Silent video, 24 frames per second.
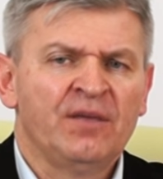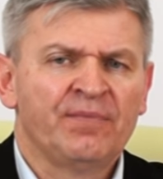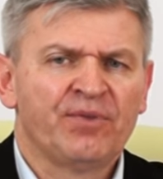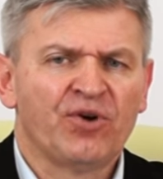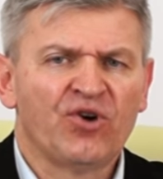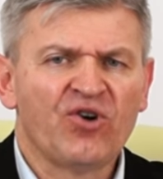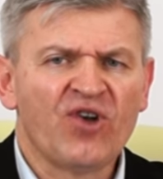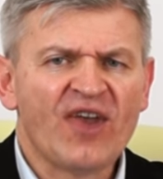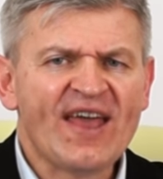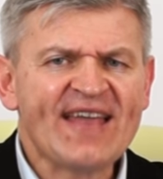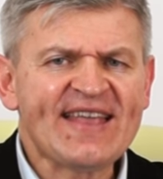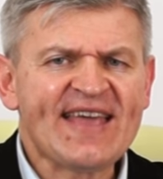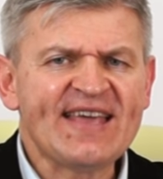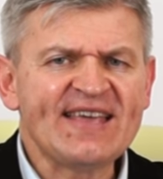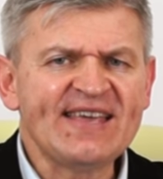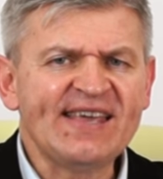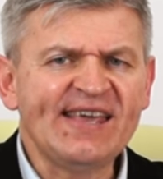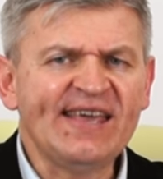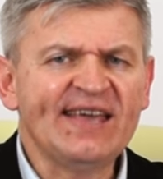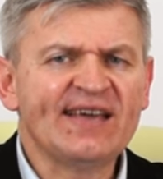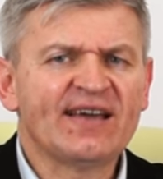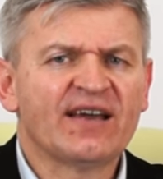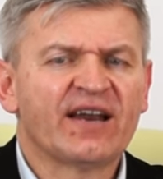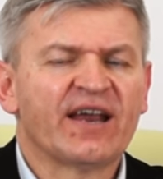Pokolenie
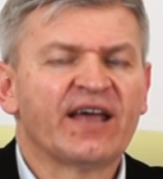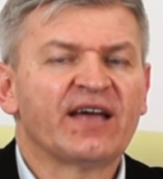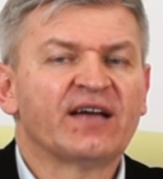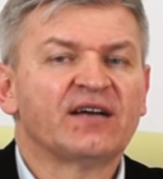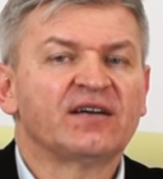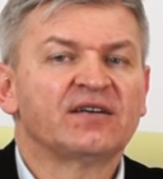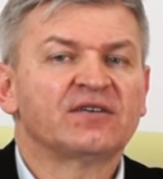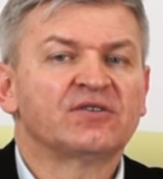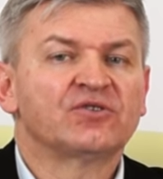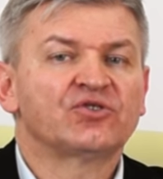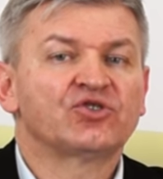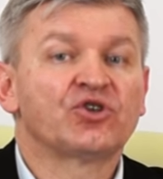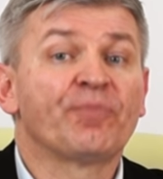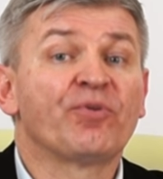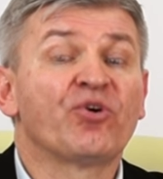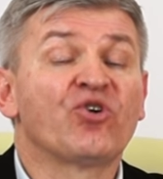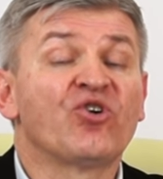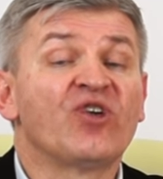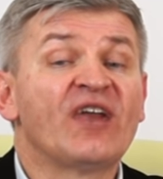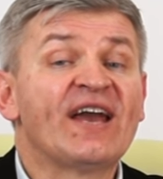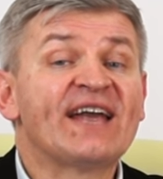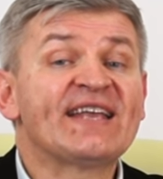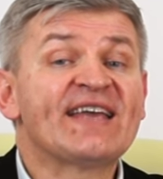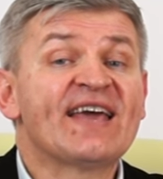Y to
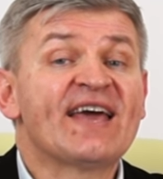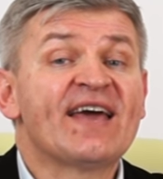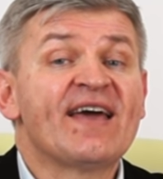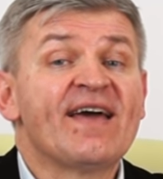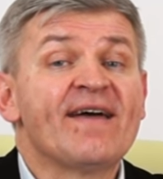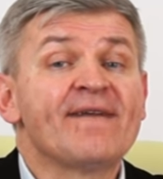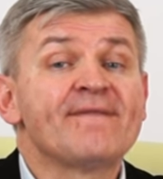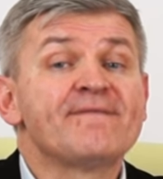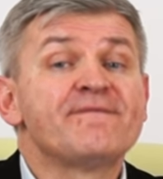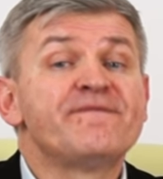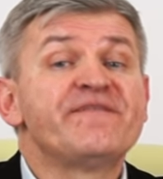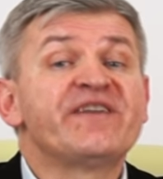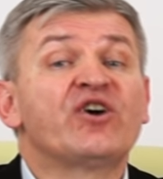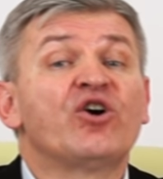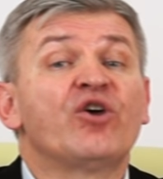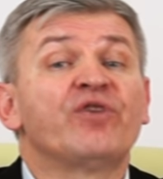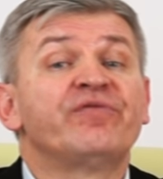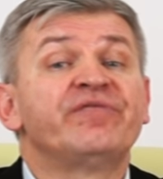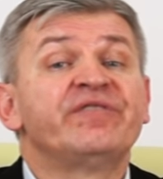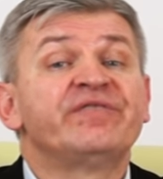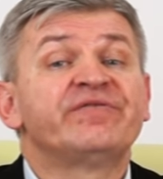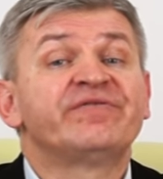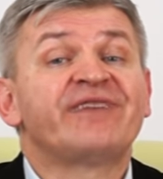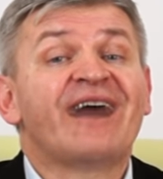pokolenie
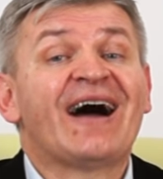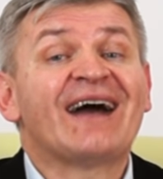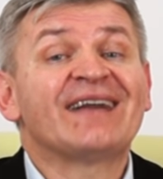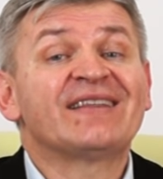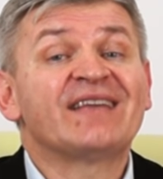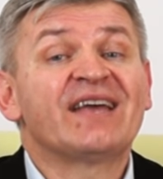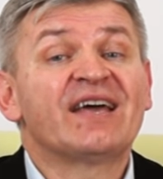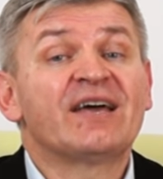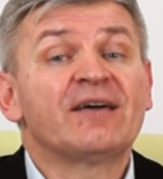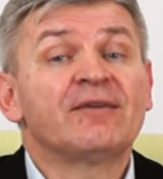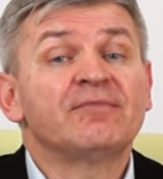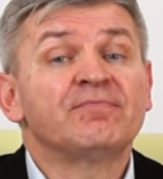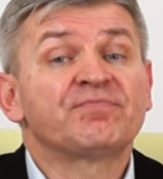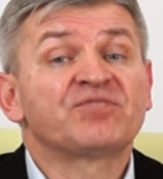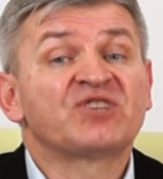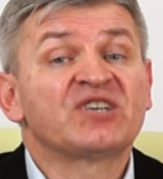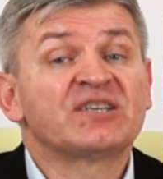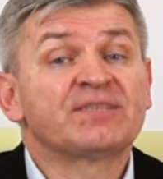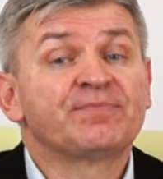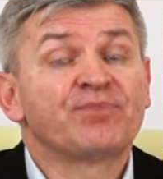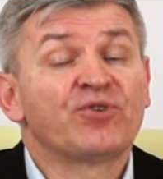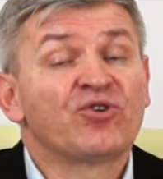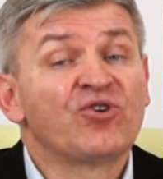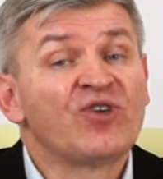wychowywane
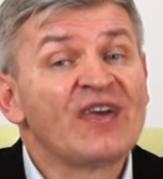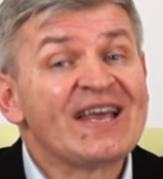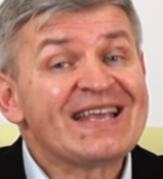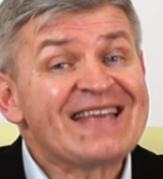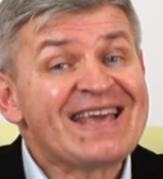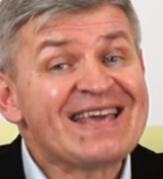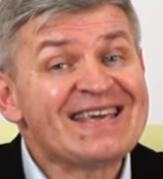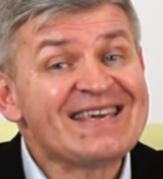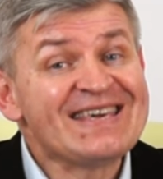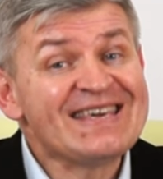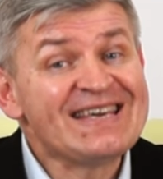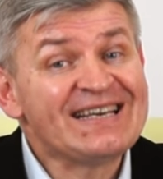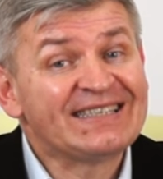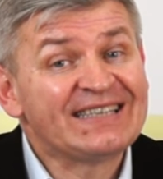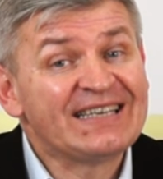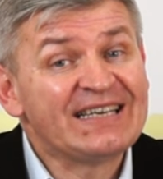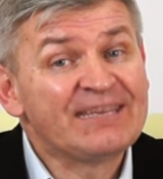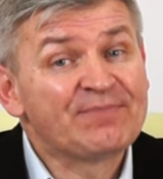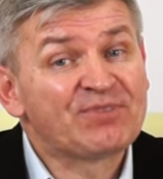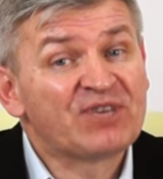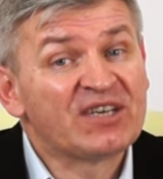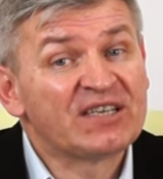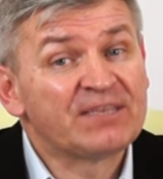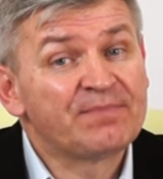przez pokolenie
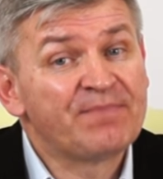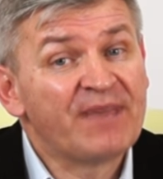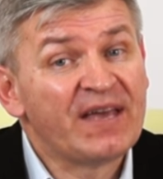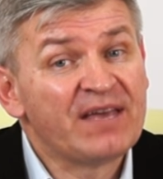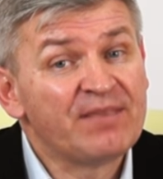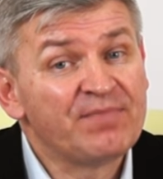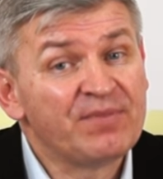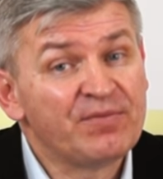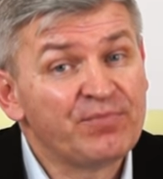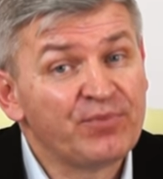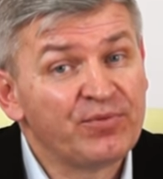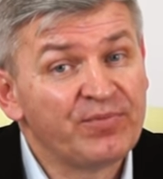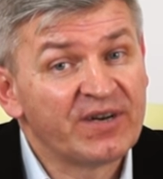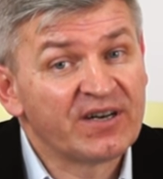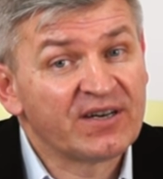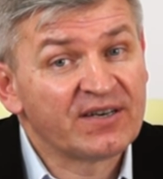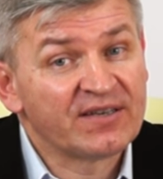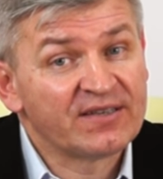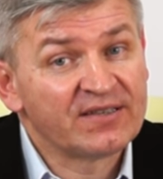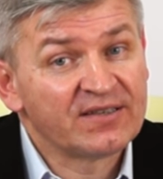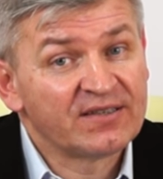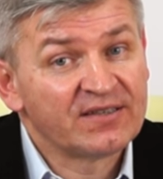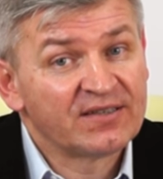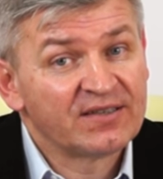X i przez baby
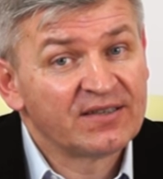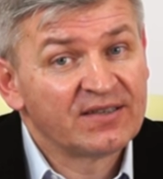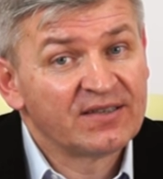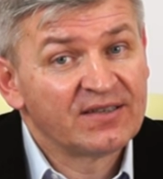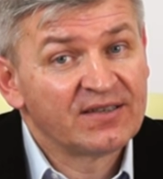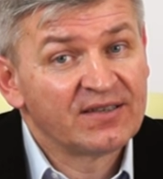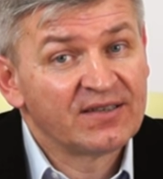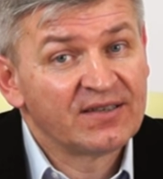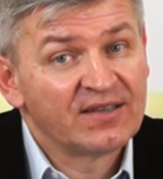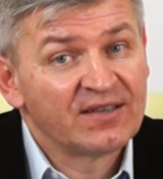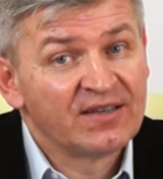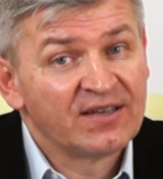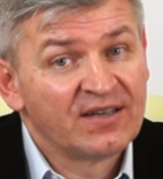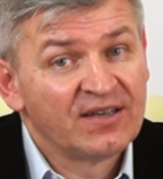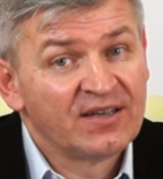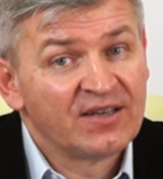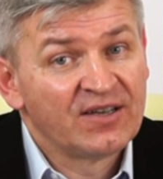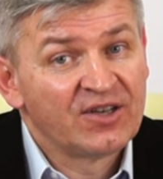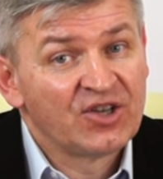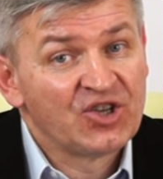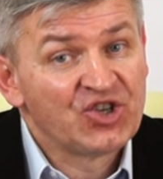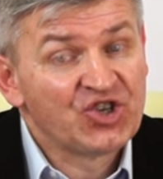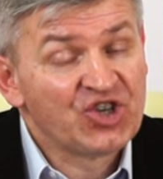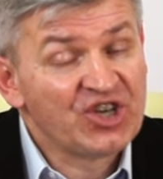boomers,
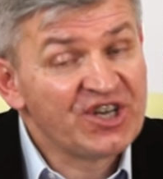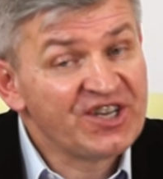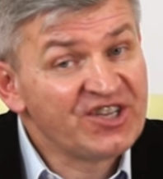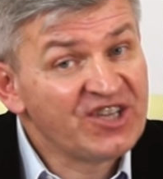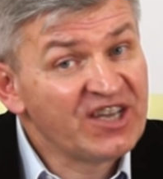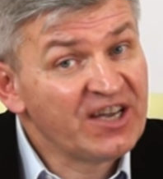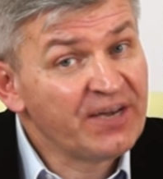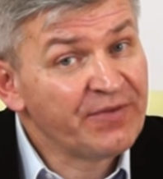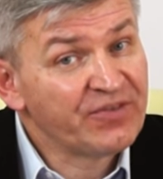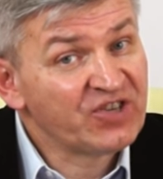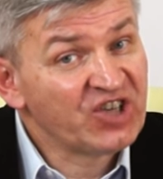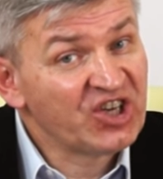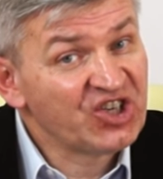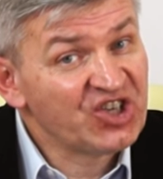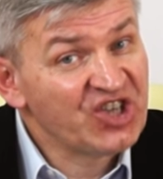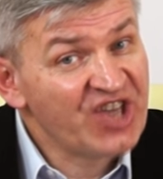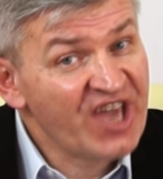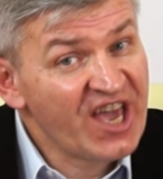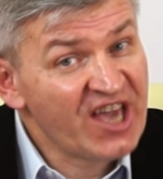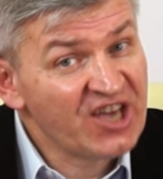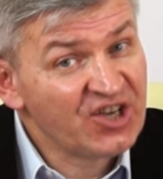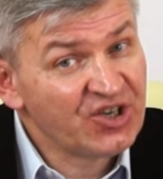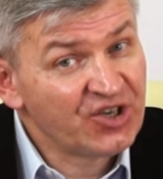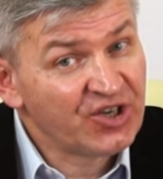czyli tych
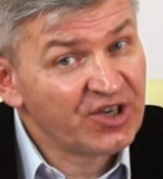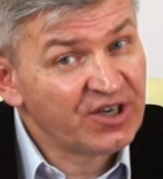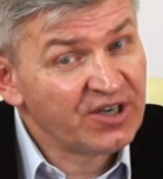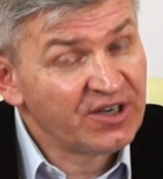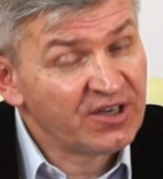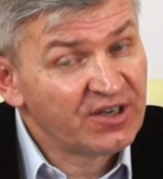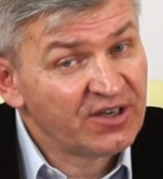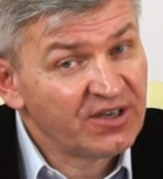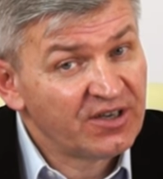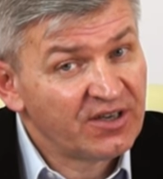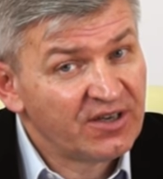wcześniejszych.